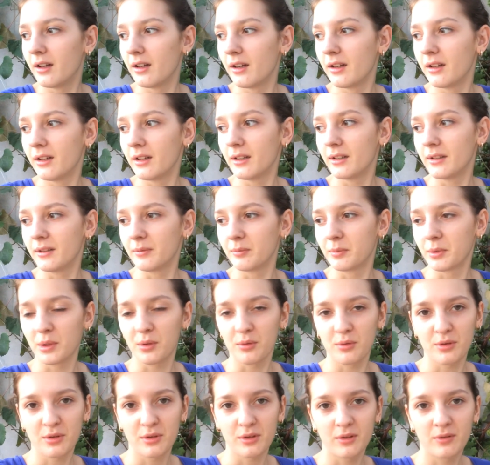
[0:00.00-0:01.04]
А,
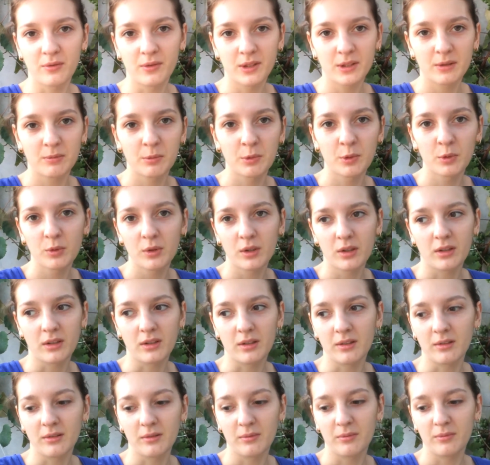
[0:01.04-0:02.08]
потому что 20 минут
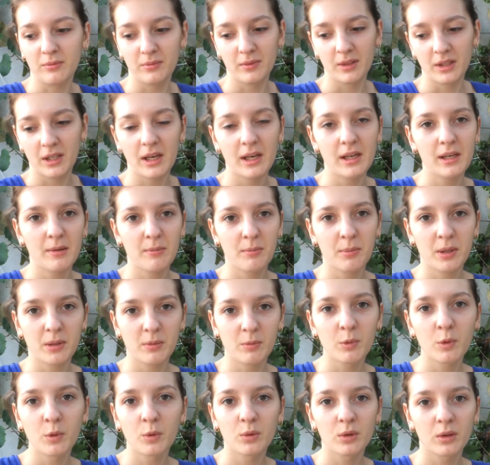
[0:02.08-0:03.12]
это реально
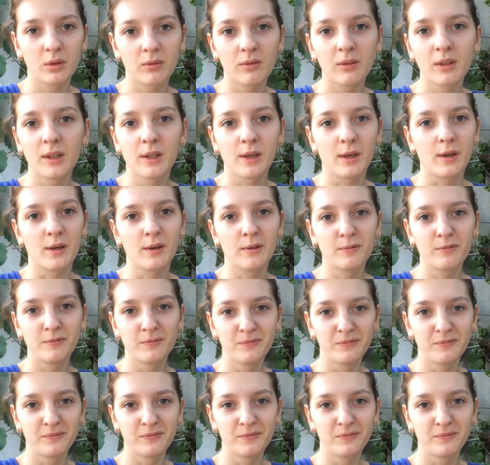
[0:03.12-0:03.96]
5 минут ты в игре.